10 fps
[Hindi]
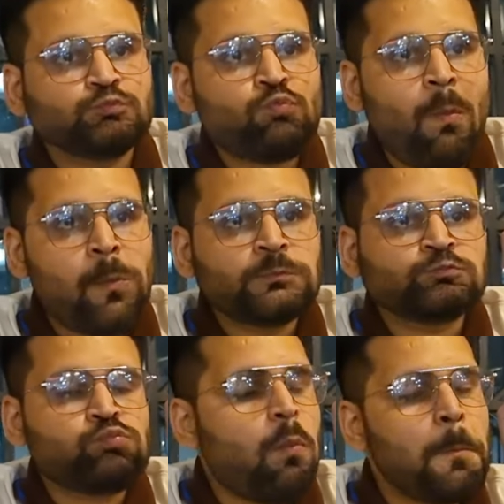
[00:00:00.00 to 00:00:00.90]
एंड
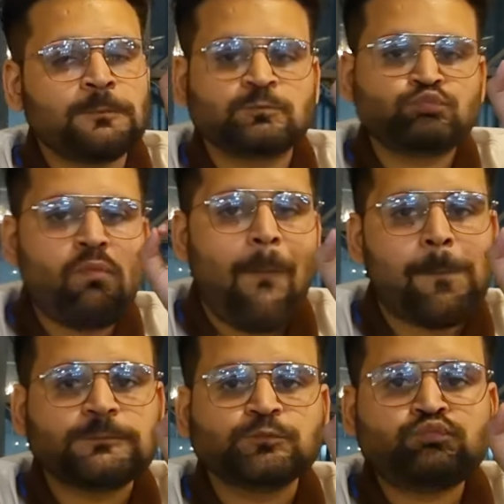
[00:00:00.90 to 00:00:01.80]
मिक्स वेज खा
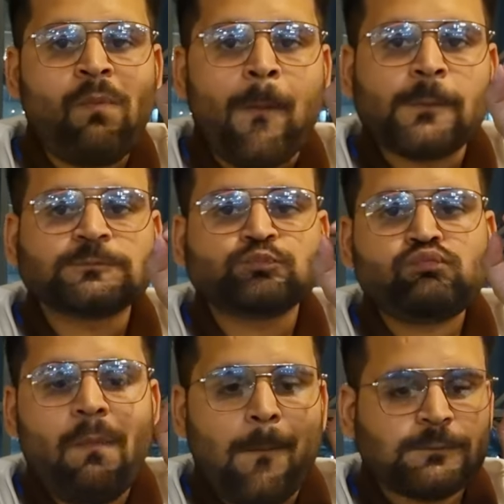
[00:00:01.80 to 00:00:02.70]
के जो
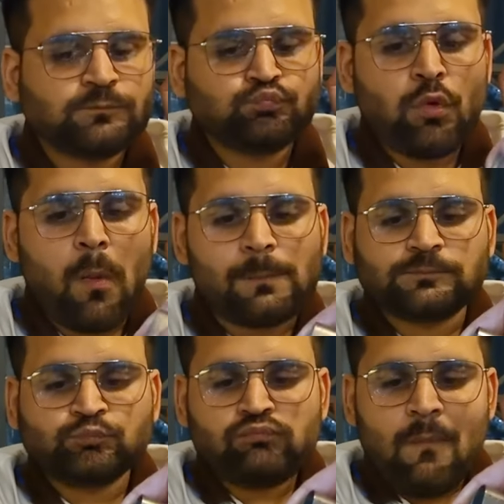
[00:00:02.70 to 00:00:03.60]
मज़ा आया
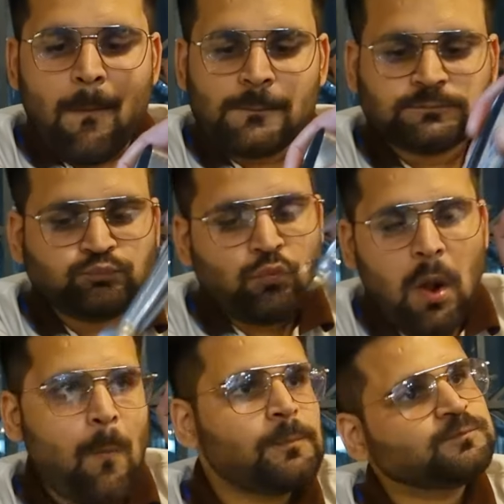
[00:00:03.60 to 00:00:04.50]
बहुत ही अलग
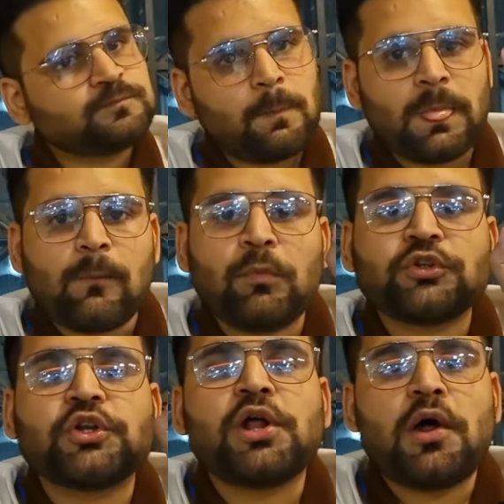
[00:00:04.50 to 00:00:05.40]
ये आ गई आइस
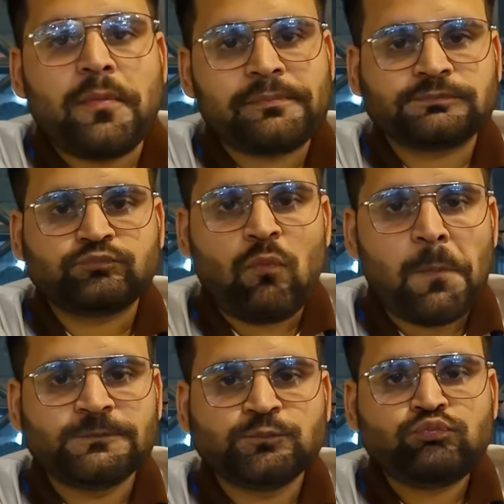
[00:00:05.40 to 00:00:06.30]
पैग
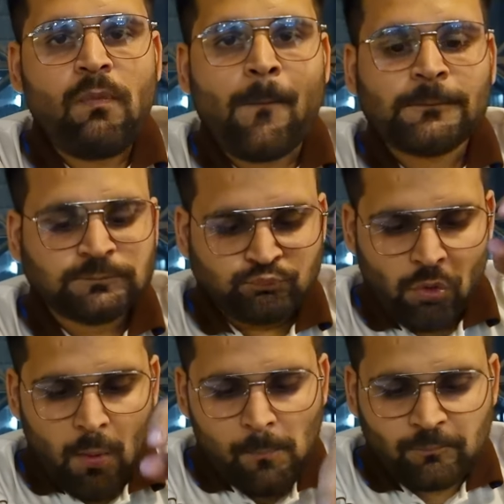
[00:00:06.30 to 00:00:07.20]
नहीं था एंड ये
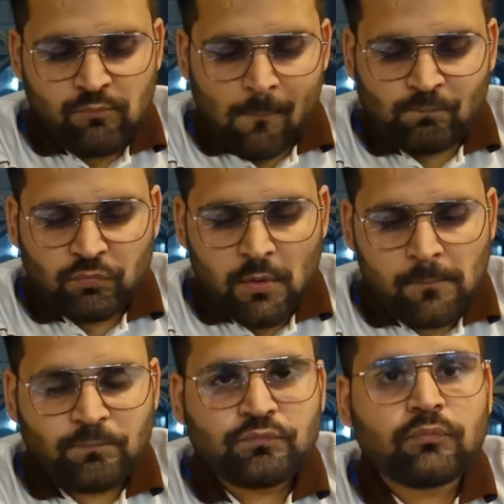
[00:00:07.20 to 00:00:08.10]
जो
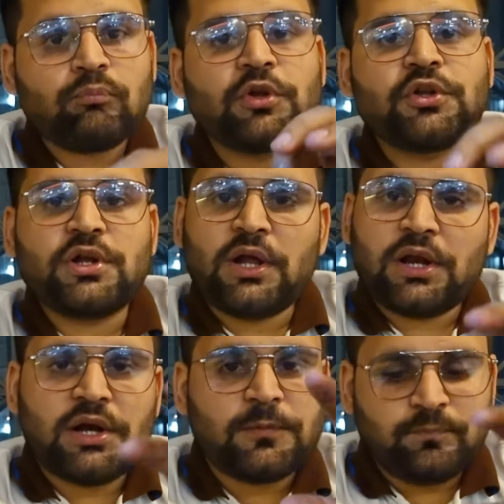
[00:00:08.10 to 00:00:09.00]
अभी हमने खाया
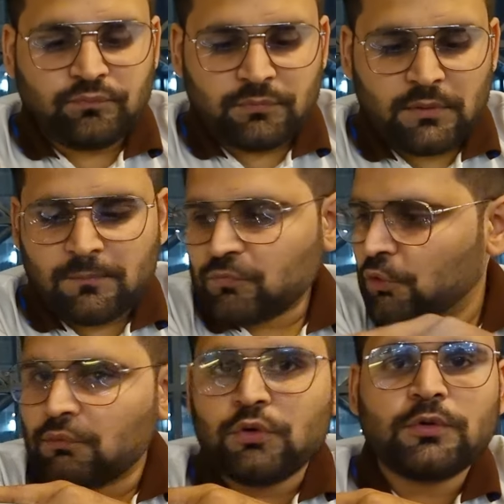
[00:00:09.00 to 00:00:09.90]
मिक्स वेज एंड
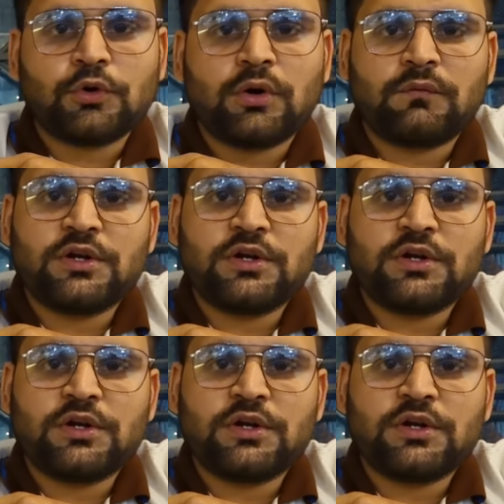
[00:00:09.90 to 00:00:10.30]
चपाती